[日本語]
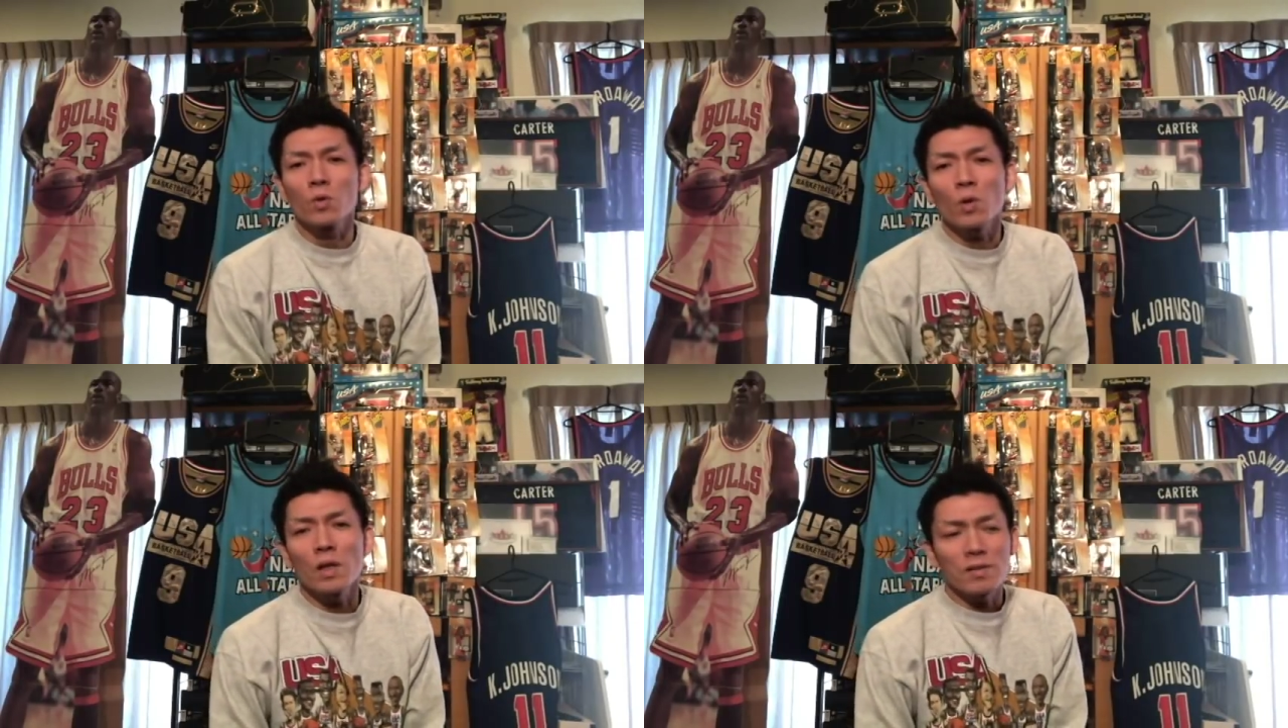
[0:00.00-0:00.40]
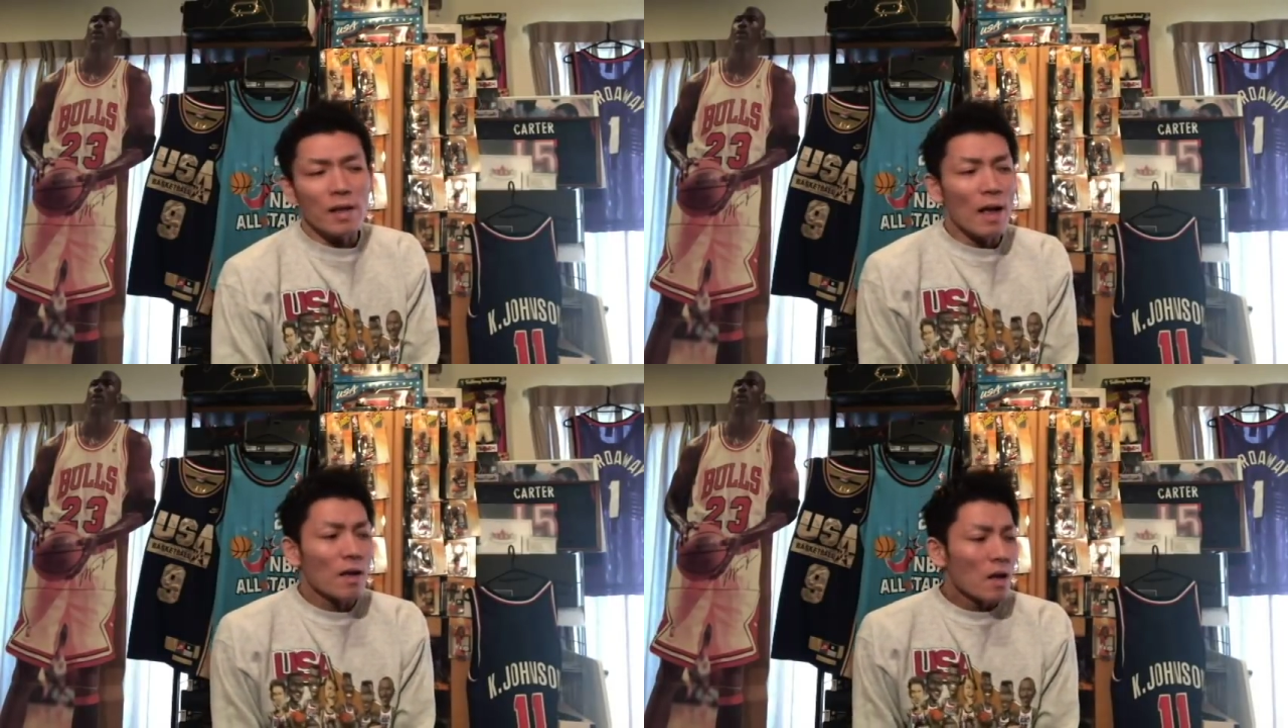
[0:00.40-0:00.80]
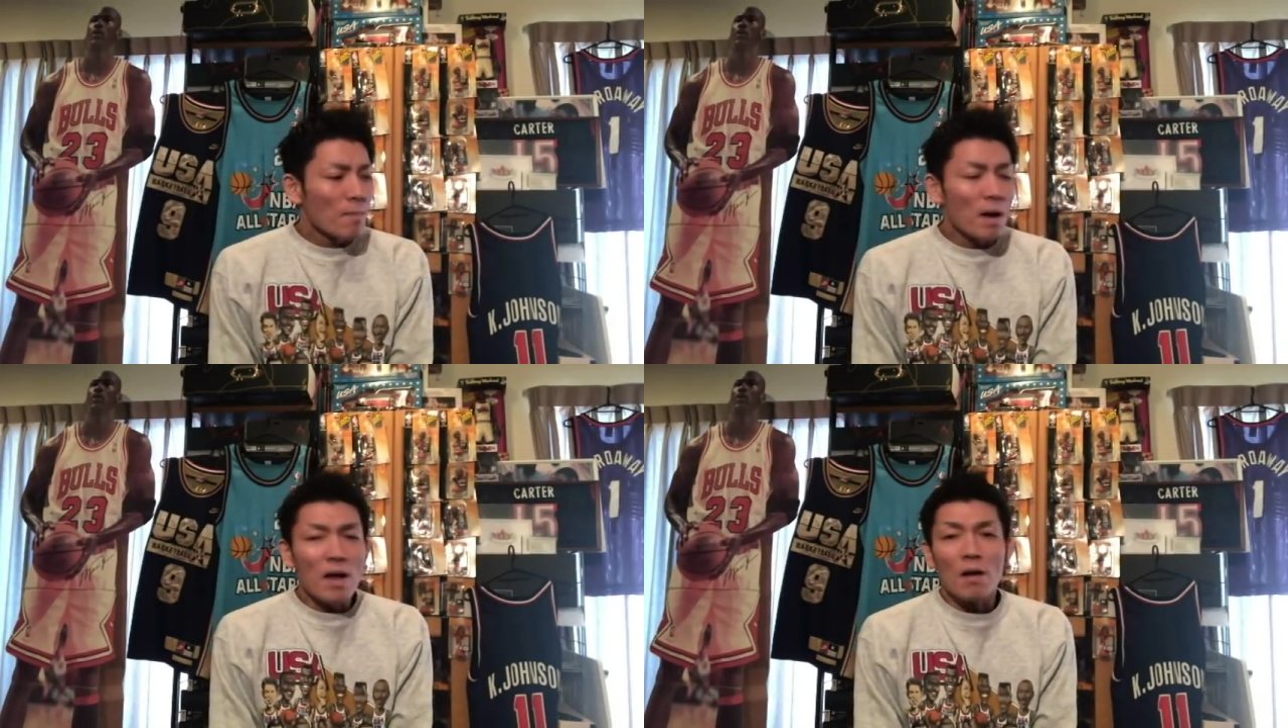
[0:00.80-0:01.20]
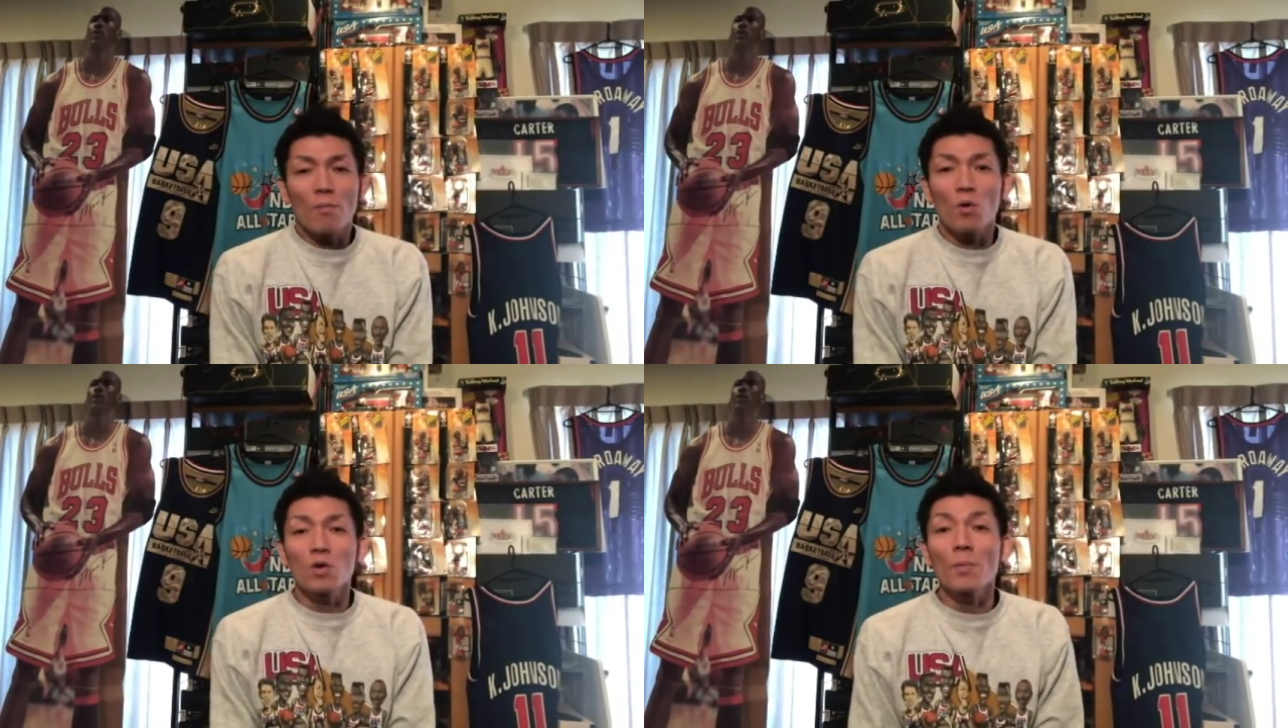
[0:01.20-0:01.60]
その時にですね、まあ、
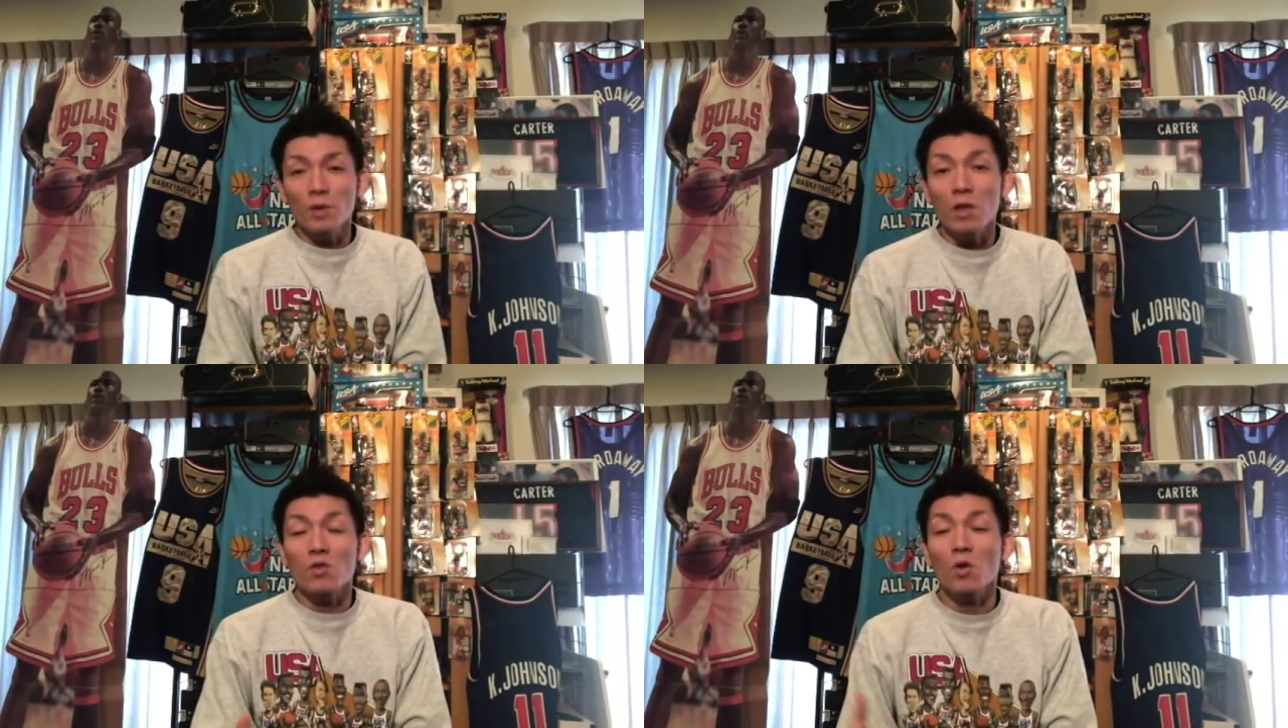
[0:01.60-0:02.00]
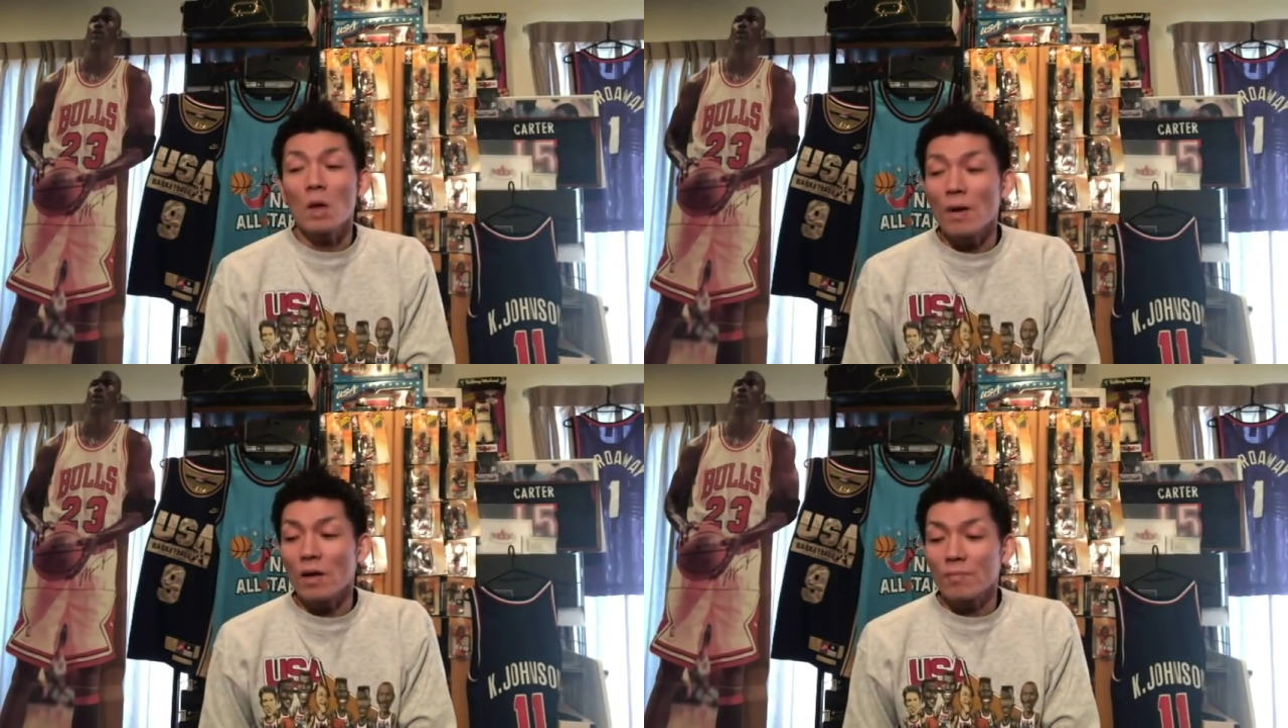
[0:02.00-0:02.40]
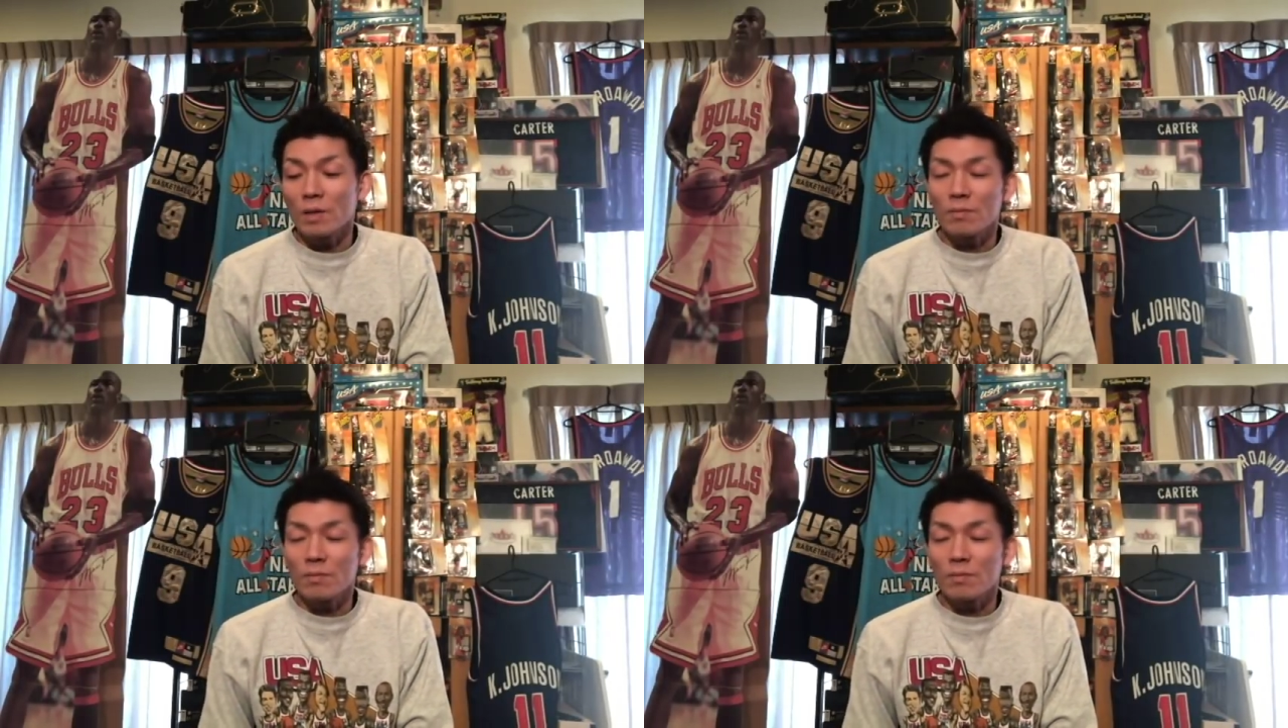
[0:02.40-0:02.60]
僕の持ってるジョーダンマン、